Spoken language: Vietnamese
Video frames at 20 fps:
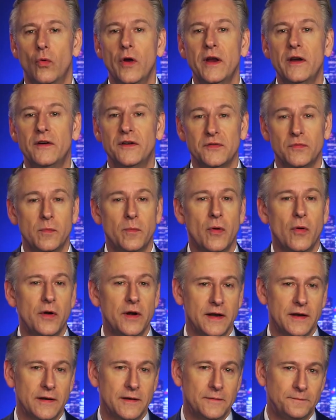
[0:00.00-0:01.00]
Reuters
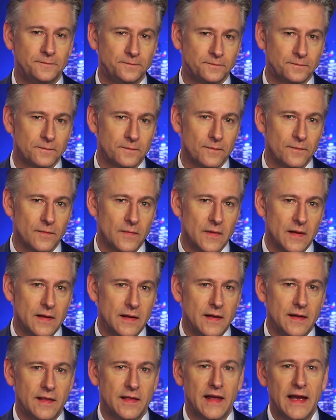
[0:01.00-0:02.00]
đưa tin rằng,
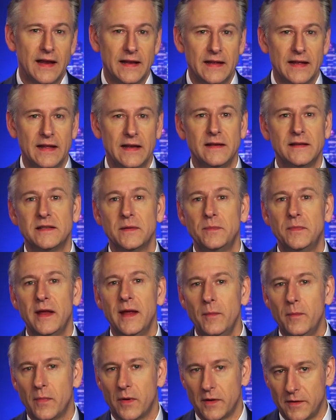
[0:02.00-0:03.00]
vào tháng
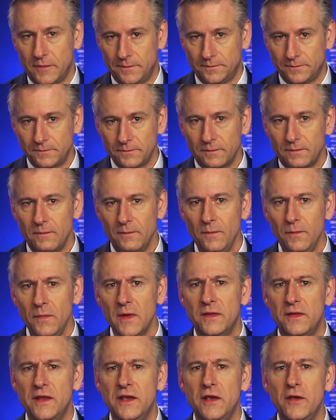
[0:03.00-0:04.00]
chín,
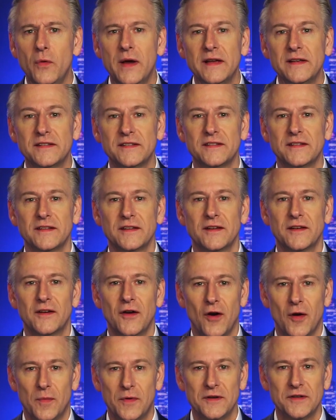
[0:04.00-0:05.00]
Bộ Thương mại của
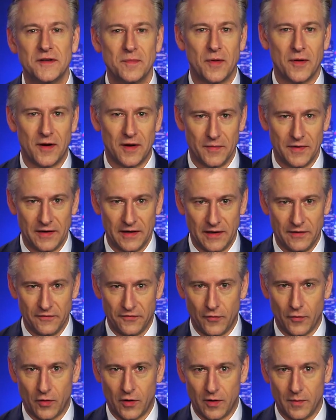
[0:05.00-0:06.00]
Mỹ đã thông báo
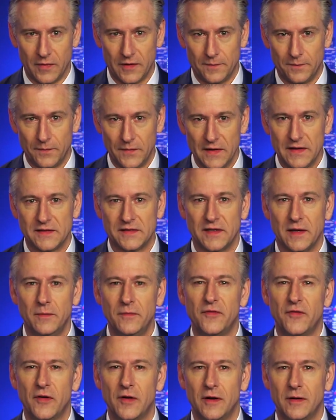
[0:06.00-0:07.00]
cho một số công ty rằng
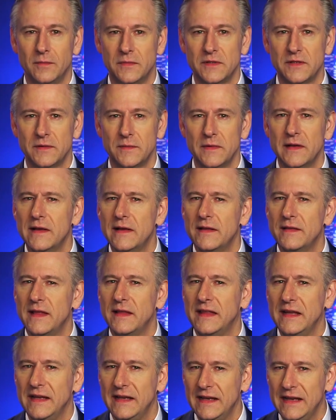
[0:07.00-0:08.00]

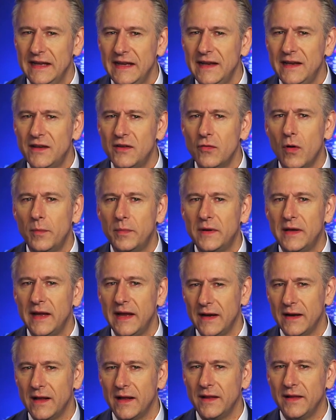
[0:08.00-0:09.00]
cần phải có giấy phép
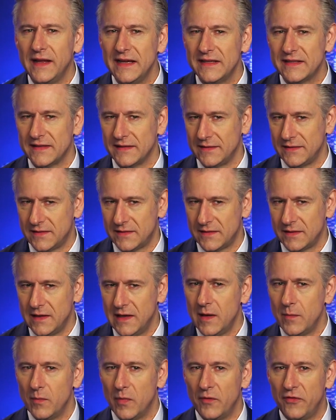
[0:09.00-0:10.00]
trước khi cung cấp hàng
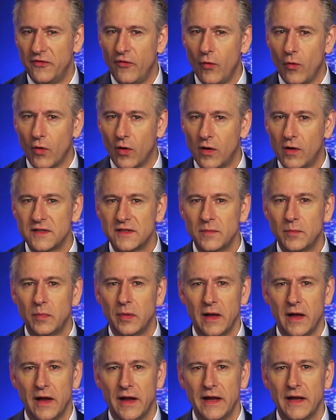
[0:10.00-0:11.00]
hóa và dịch vụ cho
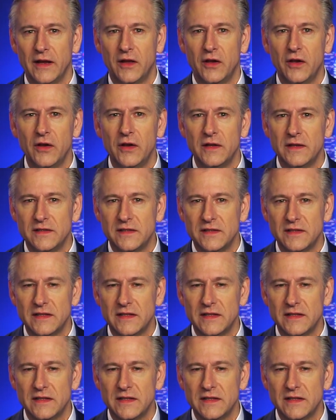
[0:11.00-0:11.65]
S M I C.